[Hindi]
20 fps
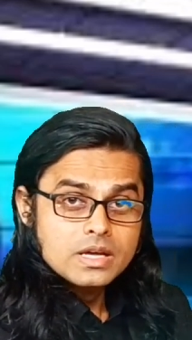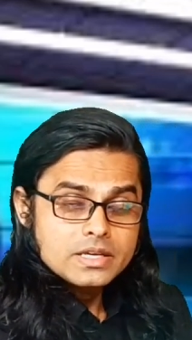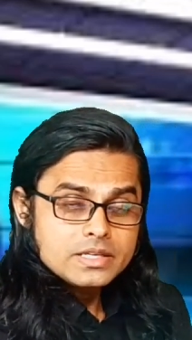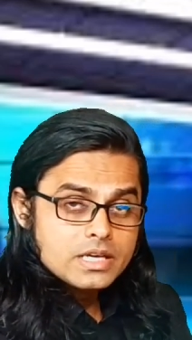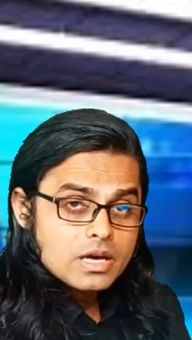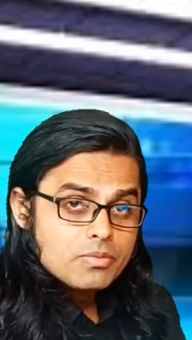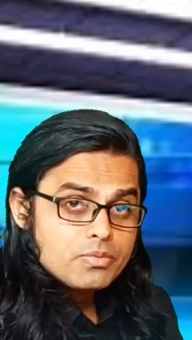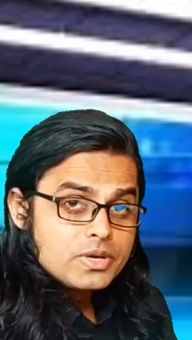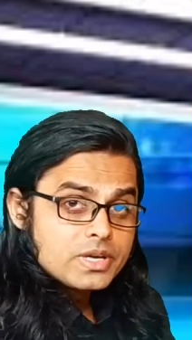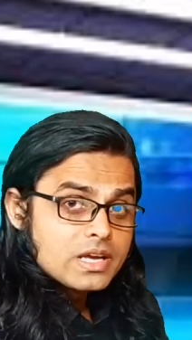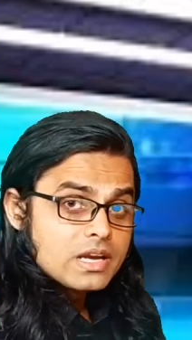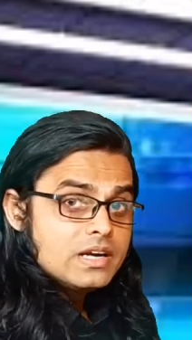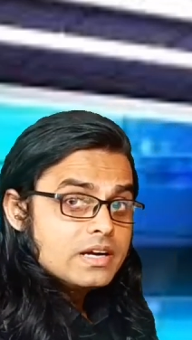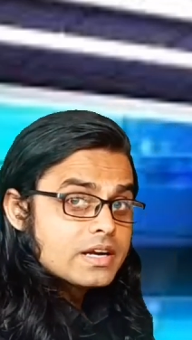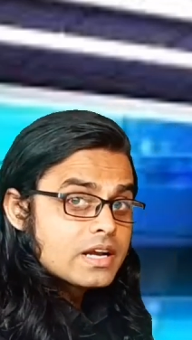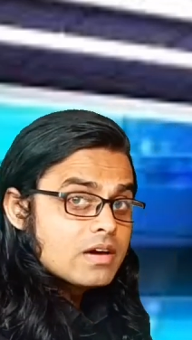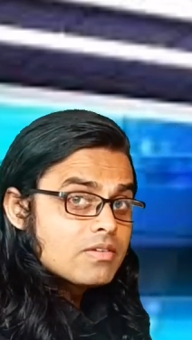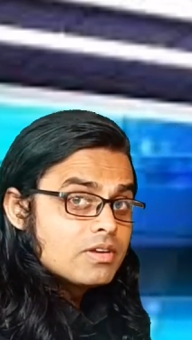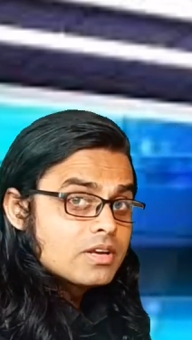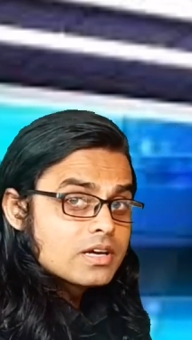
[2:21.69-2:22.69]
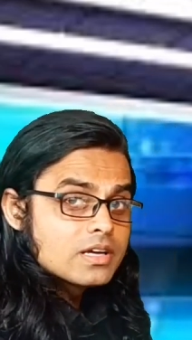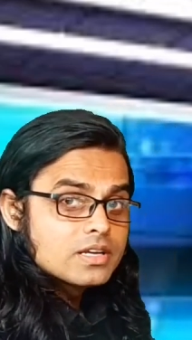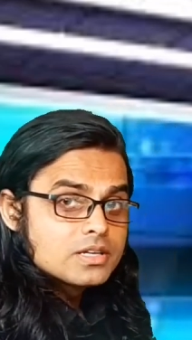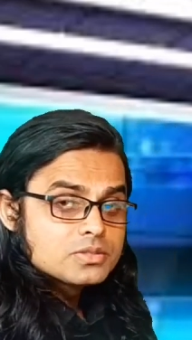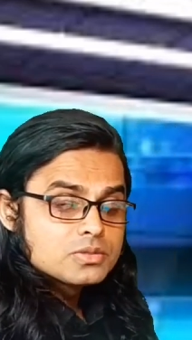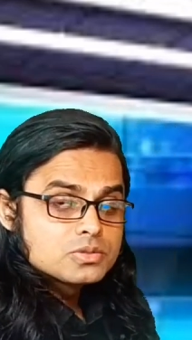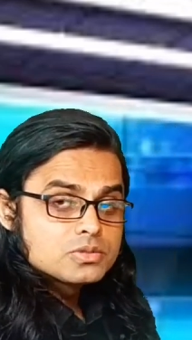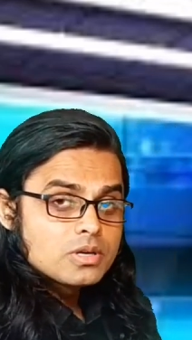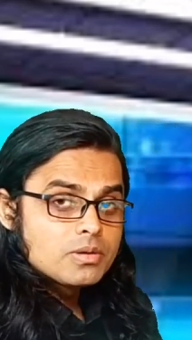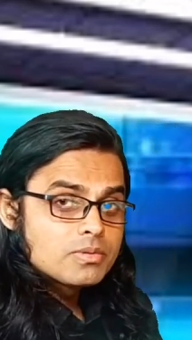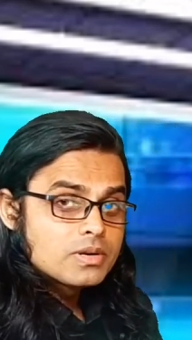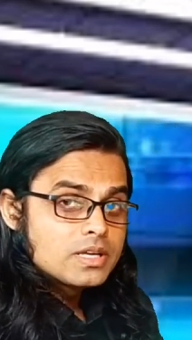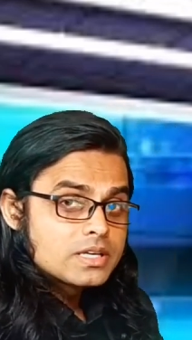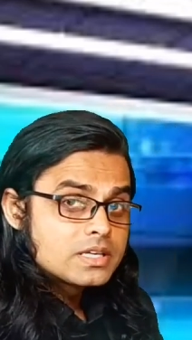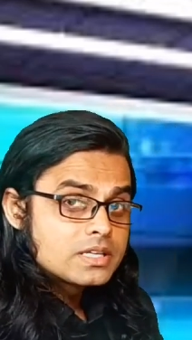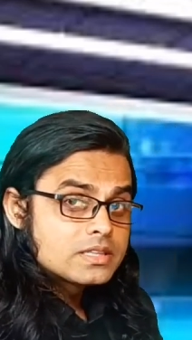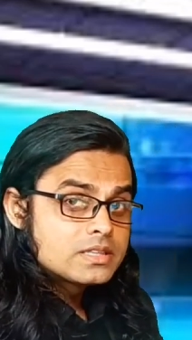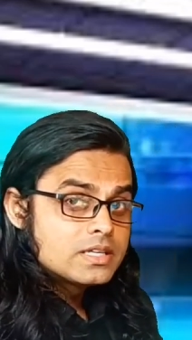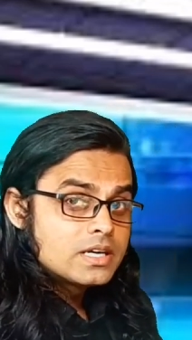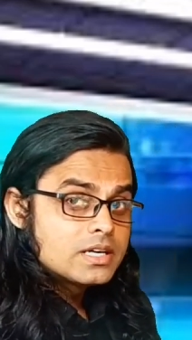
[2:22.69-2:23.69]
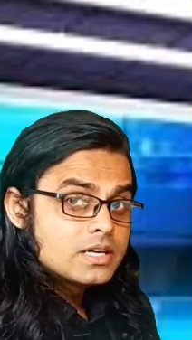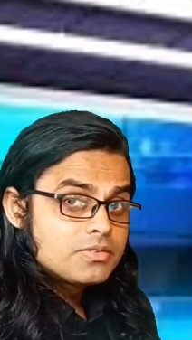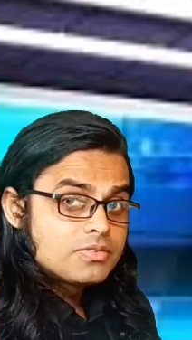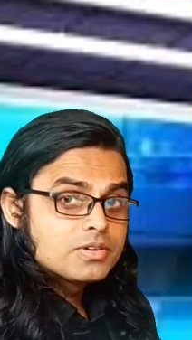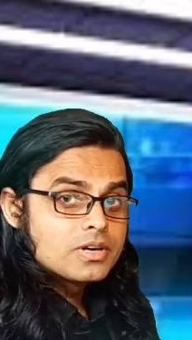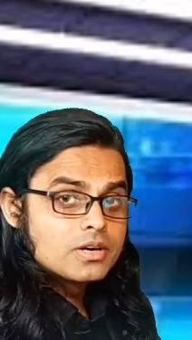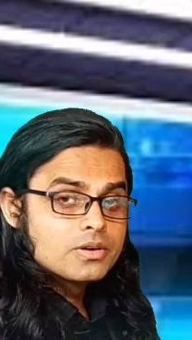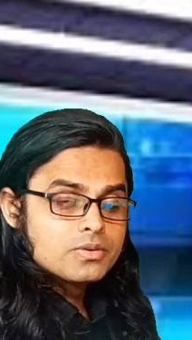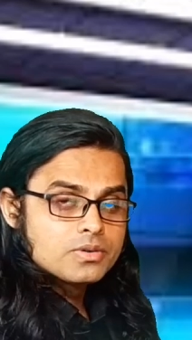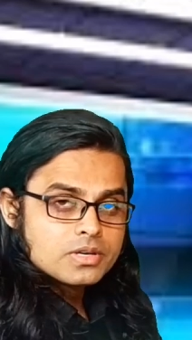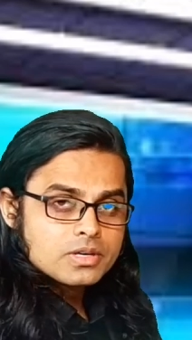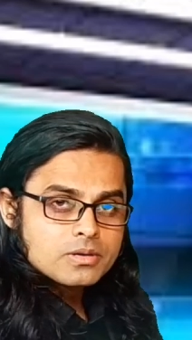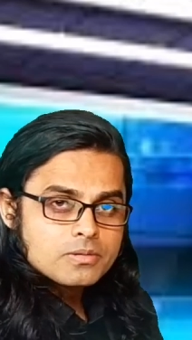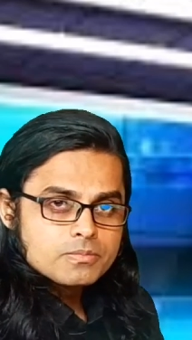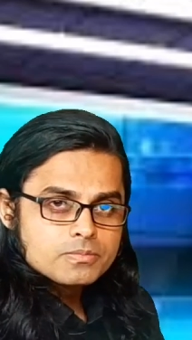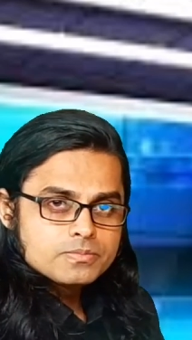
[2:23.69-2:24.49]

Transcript: या वीकली ट्रैवल करना सोचो आपके लिए कितना डिफिकल्ट होगा